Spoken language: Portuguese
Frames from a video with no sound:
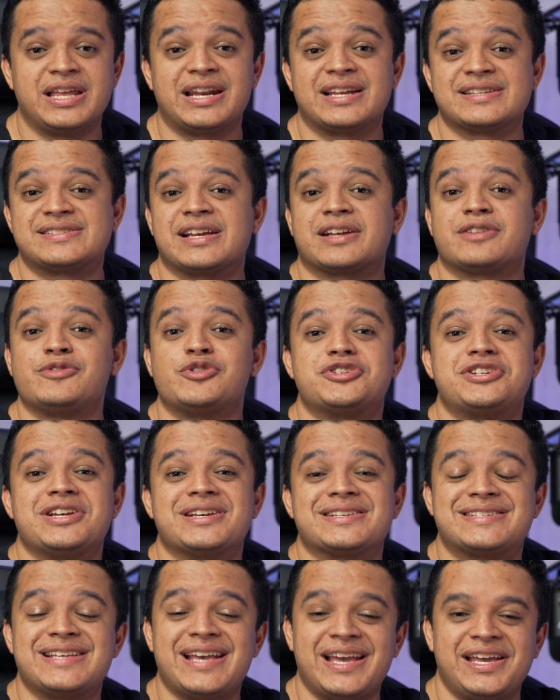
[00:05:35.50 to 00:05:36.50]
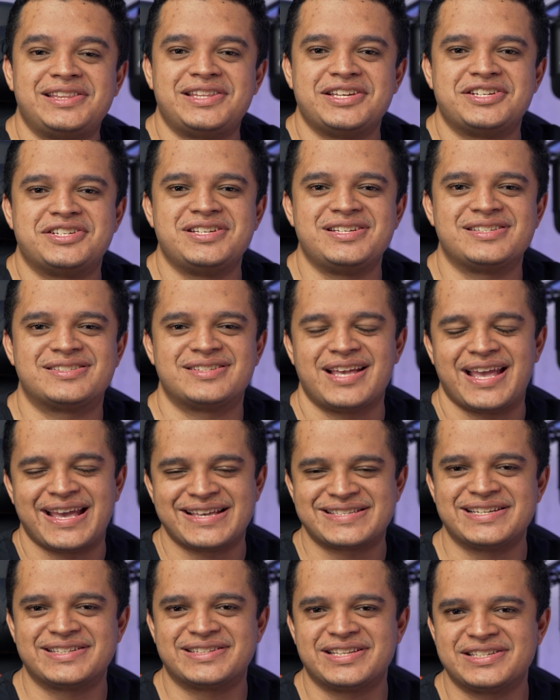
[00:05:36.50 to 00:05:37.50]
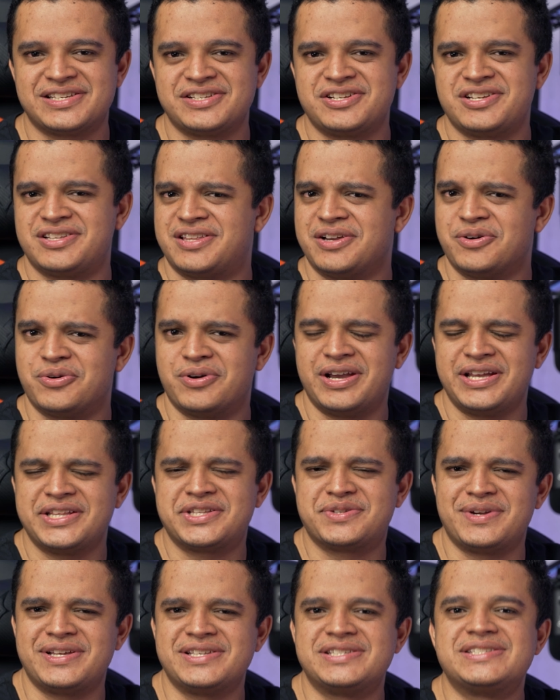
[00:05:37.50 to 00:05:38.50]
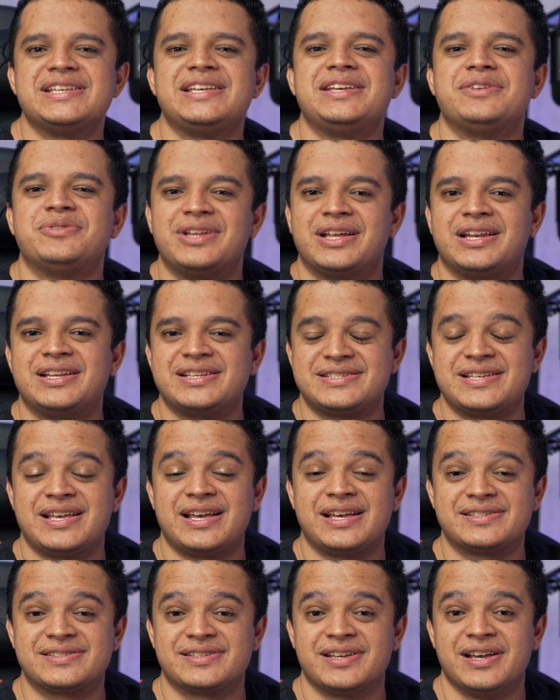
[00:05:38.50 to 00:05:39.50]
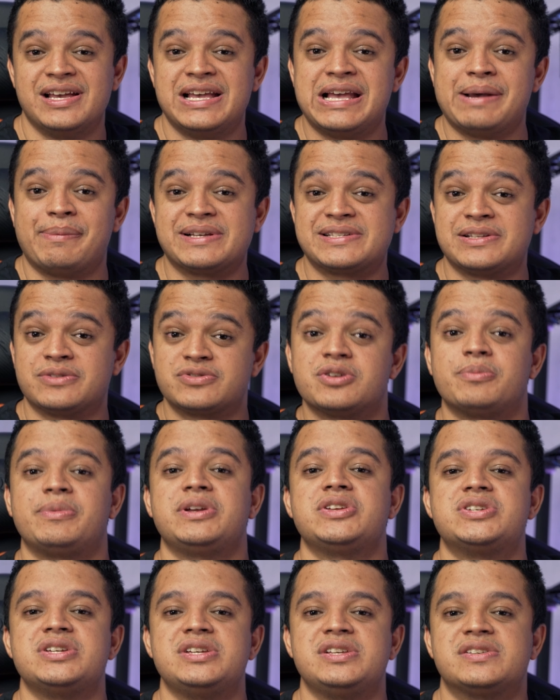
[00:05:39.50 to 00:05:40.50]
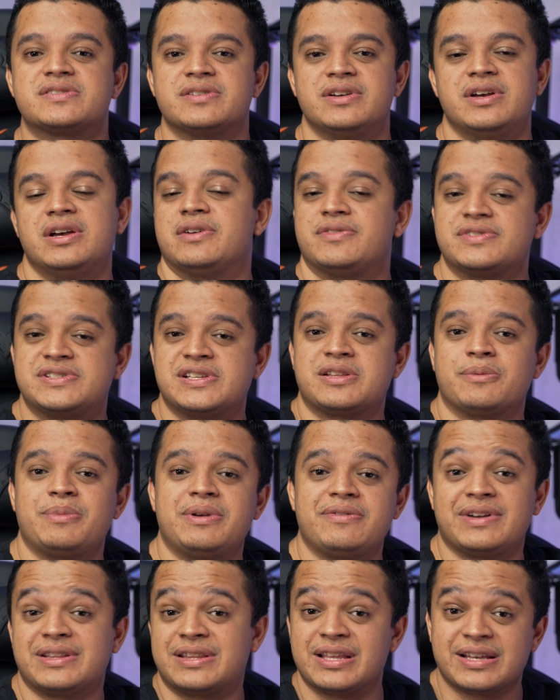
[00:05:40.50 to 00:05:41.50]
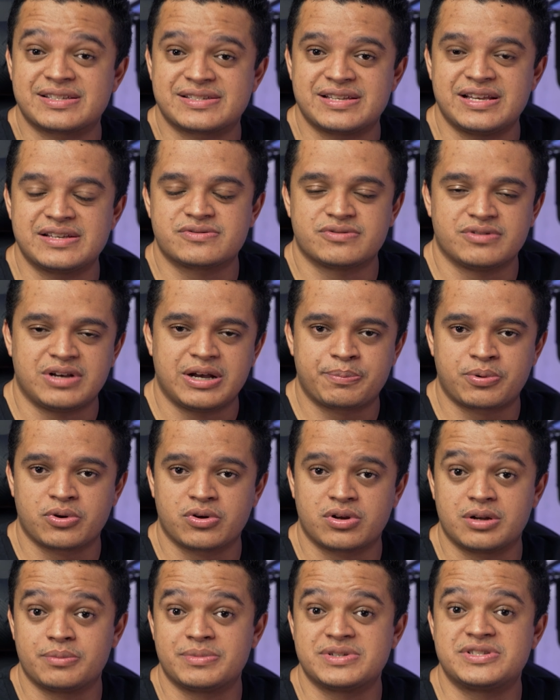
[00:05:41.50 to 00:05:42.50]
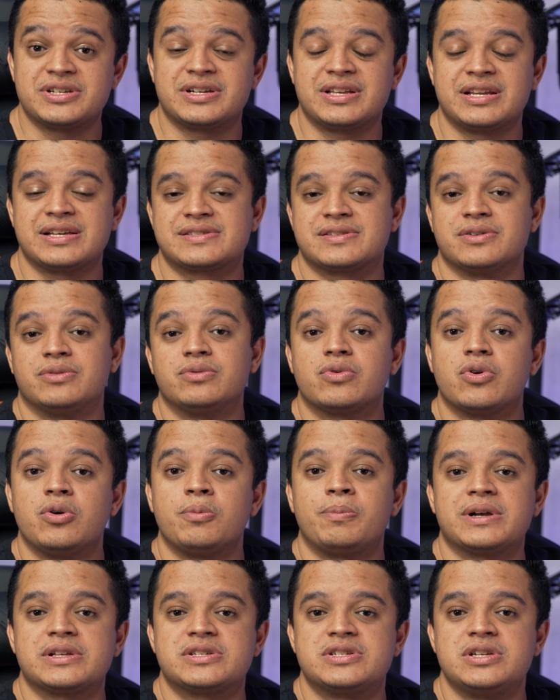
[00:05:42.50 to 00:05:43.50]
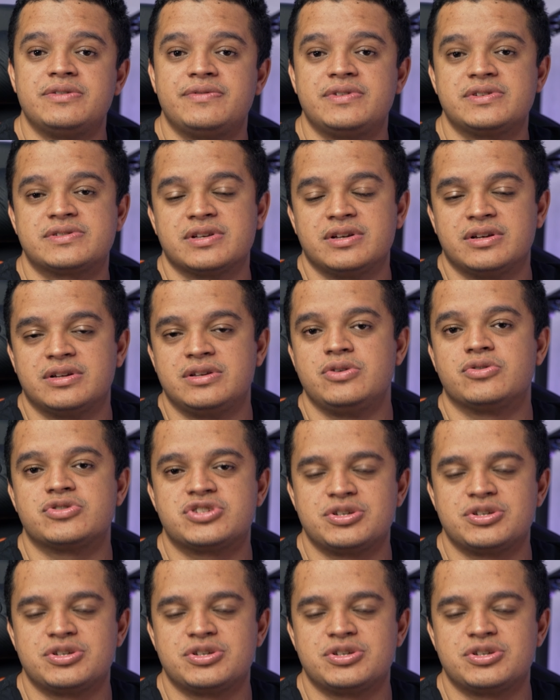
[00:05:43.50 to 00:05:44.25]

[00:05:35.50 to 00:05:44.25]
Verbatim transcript: Ter as tecnologias RTX é a certeza de ter o Ray Trace e o DLSS, mas não somente isso, você também vai ter acesso a programas de criação compatíveis e